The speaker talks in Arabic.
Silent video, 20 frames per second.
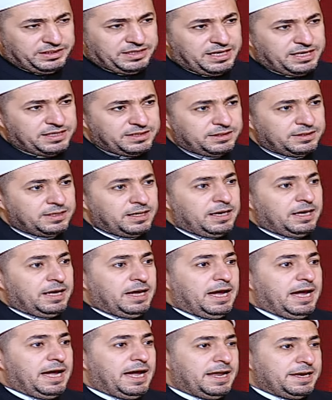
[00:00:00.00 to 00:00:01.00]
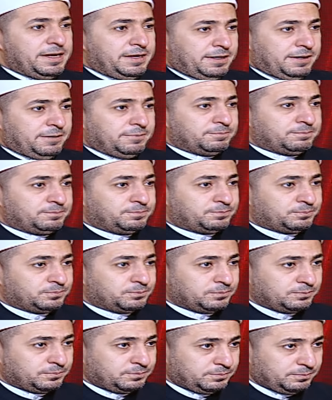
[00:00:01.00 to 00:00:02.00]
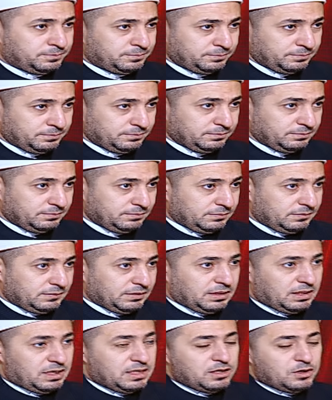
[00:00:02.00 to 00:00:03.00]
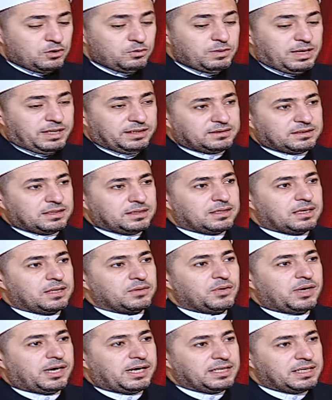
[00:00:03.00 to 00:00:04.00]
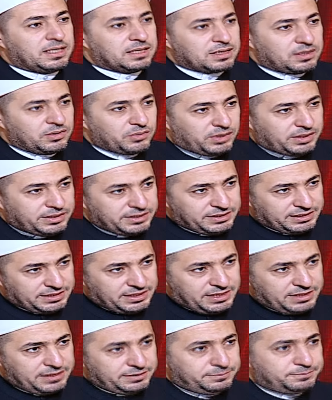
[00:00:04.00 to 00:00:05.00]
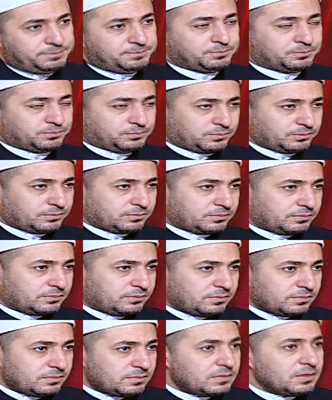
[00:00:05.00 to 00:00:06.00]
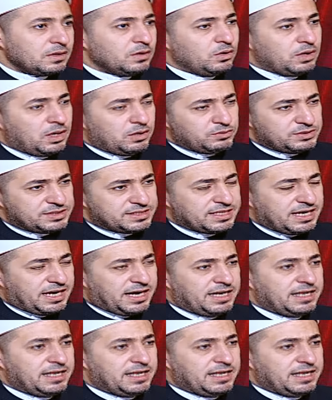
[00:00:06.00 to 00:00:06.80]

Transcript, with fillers: الثاني يبقى حضرتك كده لو يائس من رحمه الله اللي هو اعترض على قضاء الله آه فده كده بالنسبه ده ده